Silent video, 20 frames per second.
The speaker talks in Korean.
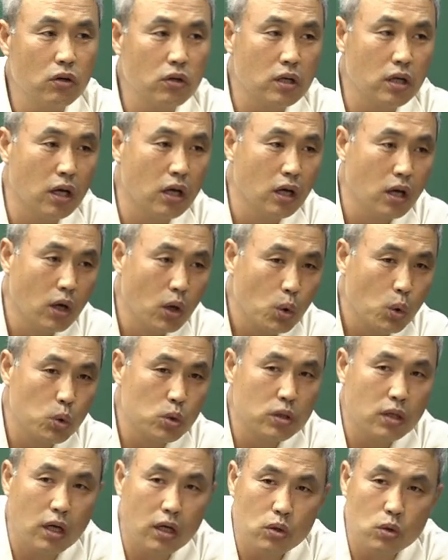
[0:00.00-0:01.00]
이렇게
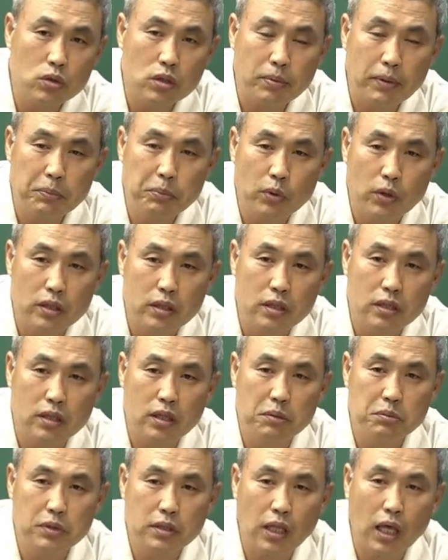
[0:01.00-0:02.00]
그때 합격자 발표가 있기
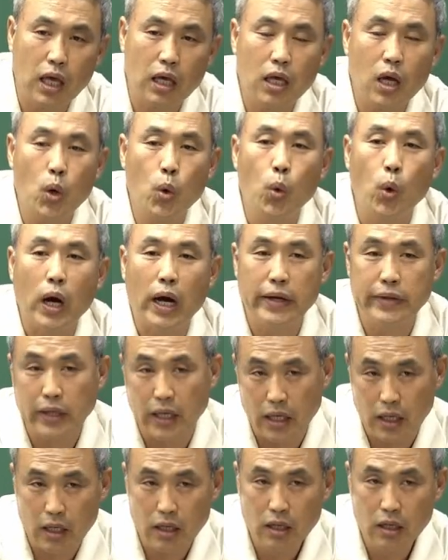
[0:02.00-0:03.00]
때문에 대개 그
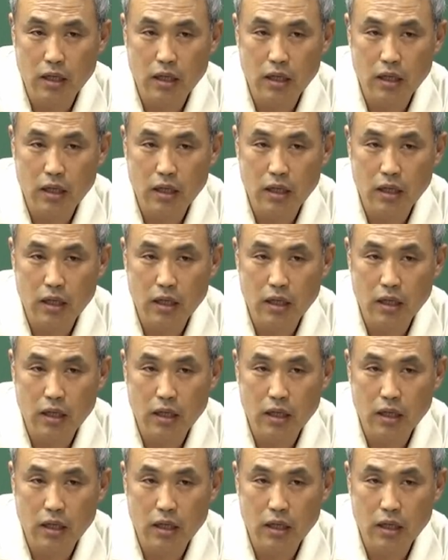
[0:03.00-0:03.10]
안에.